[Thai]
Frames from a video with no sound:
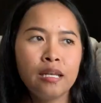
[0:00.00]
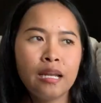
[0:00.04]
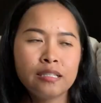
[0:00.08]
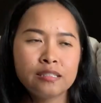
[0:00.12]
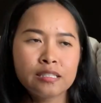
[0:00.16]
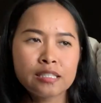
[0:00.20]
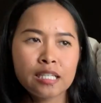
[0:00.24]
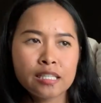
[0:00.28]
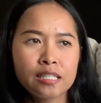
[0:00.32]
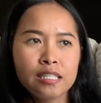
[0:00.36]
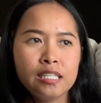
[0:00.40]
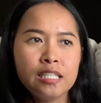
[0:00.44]
หลัง
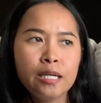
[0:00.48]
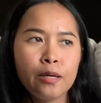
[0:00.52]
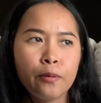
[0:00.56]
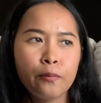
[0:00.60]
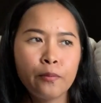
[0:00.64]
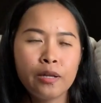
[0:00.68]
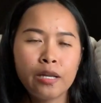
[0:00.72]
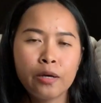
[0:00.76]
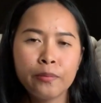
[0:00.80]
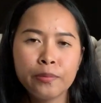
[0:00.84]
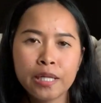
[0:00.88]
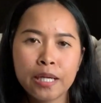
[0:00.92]
จากที่เรา
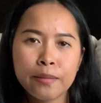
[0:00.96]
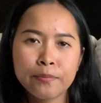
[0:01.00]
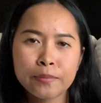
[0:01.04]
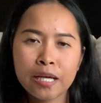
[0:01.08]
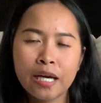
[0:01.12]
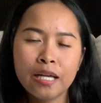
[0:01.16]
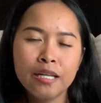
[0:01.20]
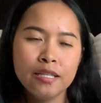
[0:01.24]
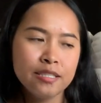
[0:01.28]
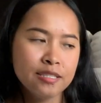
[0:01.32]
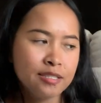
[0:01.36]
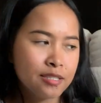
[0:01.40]
ว่าเราไปทำ
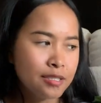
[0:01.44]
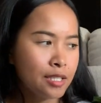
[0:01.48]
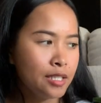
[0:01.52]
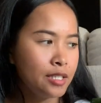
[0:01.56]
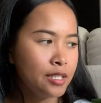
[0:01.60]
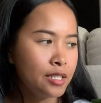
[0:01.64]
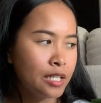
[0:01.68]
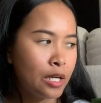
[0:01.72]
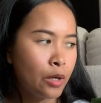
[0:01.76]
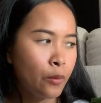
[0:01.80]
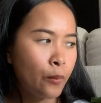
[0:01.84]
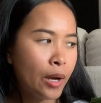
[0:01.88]
การรีเสิ
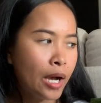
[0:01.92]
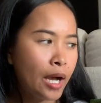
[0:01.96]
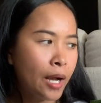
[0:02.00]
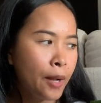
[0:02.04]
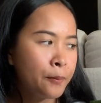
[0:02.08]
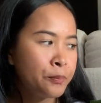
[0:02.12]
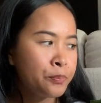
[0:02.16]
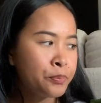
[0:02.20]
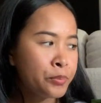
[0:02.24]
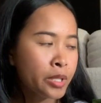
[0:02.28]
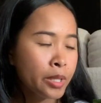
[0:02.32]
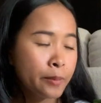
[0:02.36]
ร์ชอะว่า
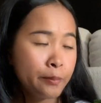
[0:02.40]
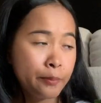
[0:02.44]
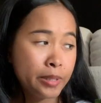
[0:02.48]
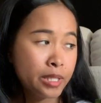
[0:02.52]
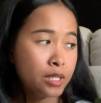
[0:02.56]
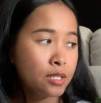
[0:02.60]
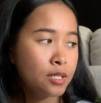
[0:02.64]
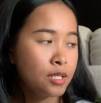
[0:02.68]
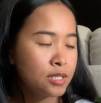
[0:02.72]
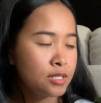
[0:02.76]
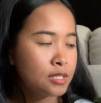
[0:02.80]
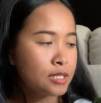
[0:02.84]
มัน
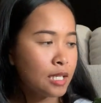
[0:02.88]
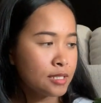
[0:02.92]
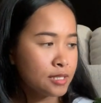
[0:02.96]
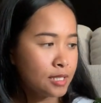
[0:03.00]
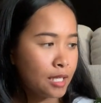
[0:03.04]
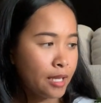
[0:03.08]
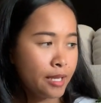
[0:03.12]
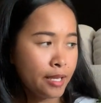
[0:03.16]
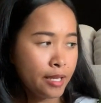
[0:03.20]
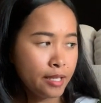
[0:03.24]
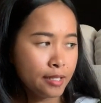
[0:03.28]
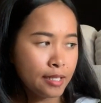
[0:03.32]
เกิดจาก
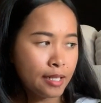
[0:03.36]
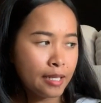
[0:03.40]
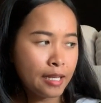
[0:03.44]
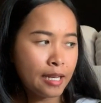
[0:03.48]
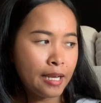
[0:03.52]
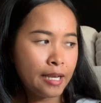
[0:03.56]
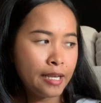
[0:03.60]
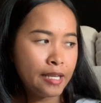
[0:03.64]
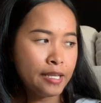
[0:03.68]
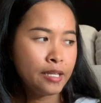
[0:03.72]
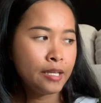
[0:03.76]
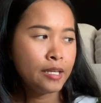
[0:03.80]
สาเหตุอะไร
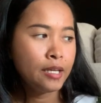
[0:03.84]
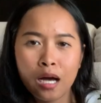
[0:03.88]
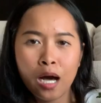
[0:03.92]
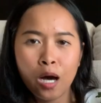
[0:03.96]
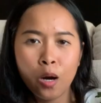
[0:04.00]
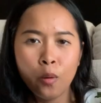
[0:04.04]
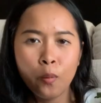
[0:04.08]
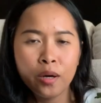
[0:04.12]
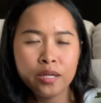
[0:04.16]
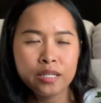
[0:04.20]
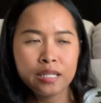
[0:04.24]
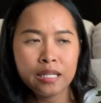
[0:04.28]
เขา
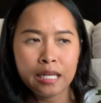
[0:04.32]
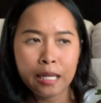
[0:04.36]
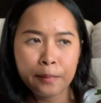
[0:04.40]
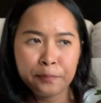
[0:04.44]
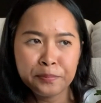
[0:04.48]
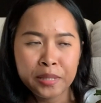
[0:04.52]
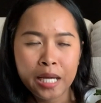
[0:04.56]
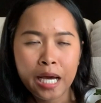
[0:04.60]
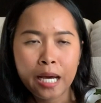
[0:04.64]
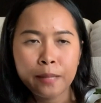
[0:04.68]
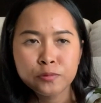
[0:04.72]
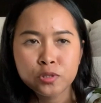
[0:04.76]
อะได้รับ
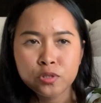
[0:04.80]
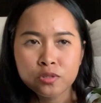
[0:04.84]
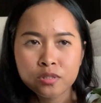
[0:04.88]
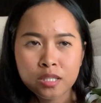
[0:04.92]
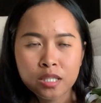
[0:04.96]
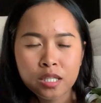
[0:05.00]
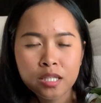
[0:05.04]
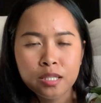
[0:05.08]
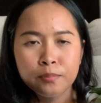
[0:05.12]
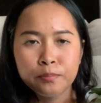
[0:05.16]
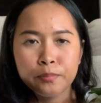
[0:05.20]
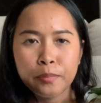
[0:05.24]
น้ำจน
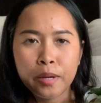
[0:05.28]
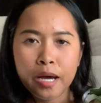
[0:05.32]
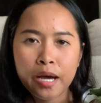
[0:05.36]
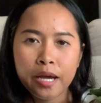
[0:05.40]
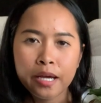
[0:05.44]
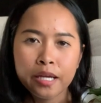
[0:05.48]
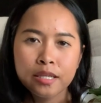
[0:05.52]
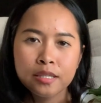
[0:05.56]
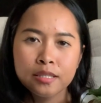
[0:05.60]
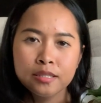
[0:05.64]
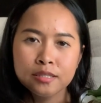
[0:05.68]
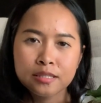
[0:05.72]
เกินไป
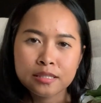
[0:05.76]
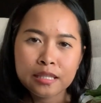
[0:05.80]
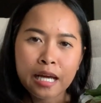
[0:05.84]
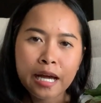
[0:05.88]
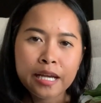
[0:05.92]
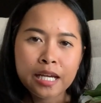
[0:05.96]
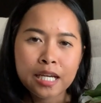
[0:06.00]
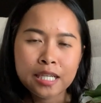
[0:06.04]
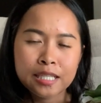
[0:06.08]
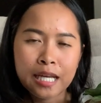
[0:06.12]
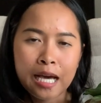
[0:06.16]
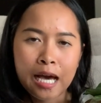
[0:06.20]
คือใต้
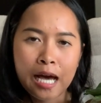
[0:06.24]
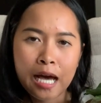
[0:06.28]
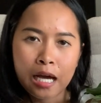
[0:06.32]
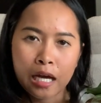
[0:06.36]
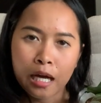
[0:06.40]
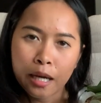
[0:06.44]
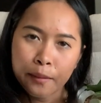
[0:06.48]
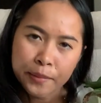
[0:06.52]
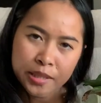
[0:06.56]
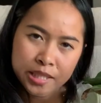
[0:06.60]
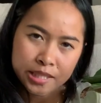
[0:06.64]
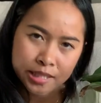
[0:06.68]
กระถาง
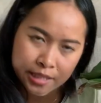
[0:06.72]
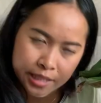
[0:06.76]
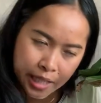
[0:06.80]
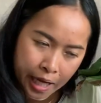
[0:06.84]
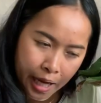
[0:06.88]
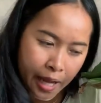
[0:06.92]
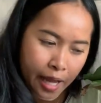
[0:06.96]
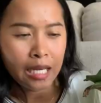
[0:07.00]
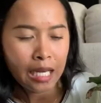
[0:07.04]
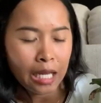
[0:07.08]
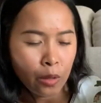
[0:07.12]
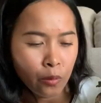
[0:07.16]
มัน
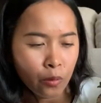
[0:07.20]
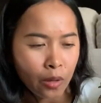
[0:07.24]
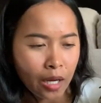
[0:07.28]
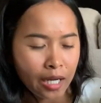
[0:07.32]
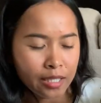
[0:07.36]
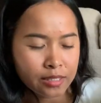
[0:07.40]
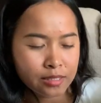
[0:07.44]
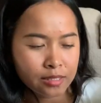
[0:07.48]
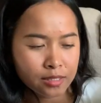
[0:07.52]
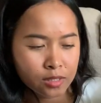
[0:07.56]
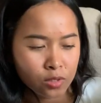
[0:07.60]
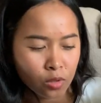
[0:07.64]
แฉะแล้วอา
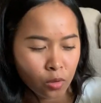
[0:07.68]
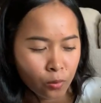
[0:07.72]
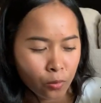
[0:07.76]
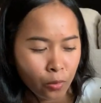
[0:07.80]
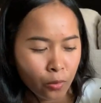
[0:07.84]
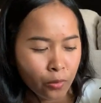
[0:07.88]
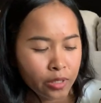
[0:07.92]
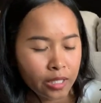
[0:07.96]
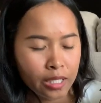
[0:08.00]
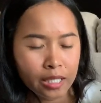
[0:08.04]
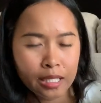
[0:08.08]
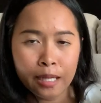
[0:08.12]
จจะส่งผ
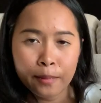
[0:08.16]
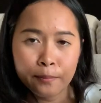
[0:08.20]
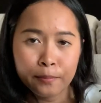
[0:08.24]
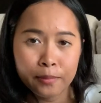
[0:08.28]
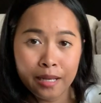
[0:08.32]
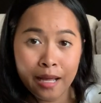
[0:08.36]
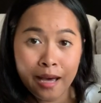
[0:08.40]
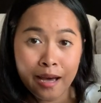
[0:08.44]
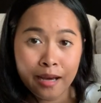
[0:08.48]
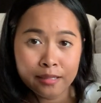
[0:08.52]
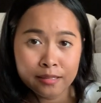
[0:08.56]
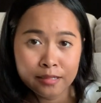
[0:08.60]
ลให้กับ
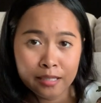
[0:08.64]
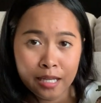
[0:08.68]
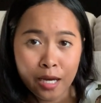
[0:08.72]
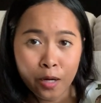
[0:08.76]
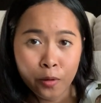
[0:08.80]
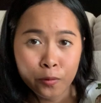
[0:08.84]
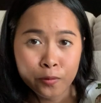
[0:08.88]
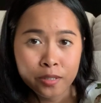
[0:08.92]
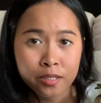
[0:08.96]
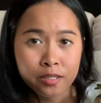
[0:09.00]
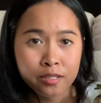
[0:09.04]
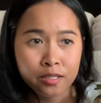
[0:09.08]
รากเน่า
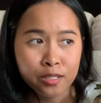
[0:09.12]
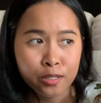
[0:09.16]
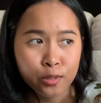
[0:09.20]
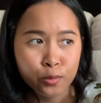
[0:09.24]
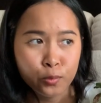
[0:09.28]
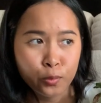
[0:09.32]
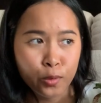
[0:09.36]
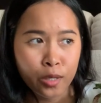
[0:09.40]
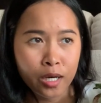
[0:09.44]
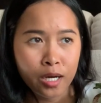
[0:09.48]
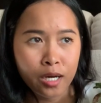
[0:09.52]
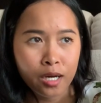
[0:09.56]
ถ้าเกิด
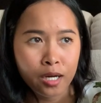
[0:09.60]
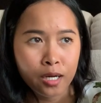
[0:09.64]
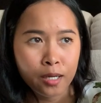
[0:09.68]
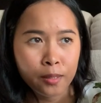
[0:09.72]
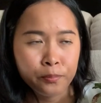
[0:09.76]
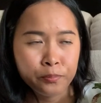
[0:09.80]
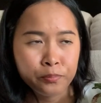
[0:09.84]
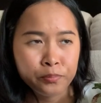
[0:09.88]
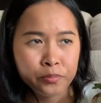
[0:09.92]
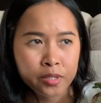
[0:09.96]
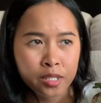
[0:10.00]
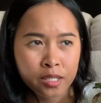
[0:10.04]
ว่า
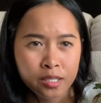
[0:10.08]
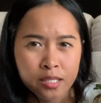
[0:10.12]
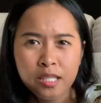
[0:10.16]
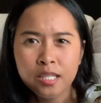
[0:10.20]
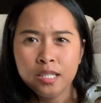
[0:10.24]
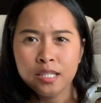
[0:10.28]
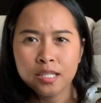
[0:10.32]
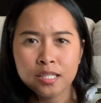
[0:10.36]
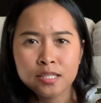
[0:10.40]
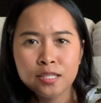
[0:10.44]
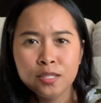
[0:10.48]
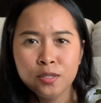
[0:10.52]
ดี
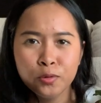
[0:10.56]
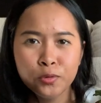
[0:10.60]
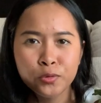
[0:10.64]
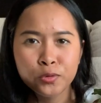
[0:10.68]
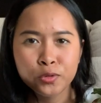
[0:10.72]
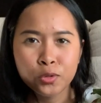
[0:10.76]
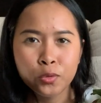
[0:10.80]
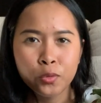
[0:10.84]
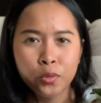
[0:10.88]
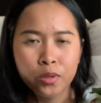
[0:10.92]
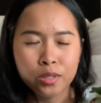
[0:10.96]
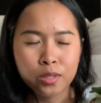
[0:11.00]
นะที่รู้
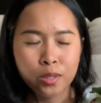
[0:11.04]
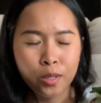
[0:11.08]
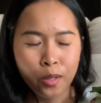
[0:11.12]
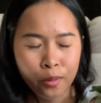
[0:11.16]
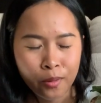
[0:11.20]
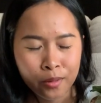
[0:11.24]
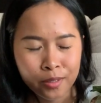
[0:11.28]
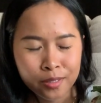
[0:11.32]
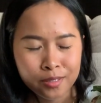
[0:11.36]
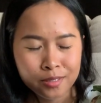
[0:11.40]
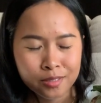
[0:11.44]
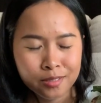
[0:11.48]
ตัวก่อน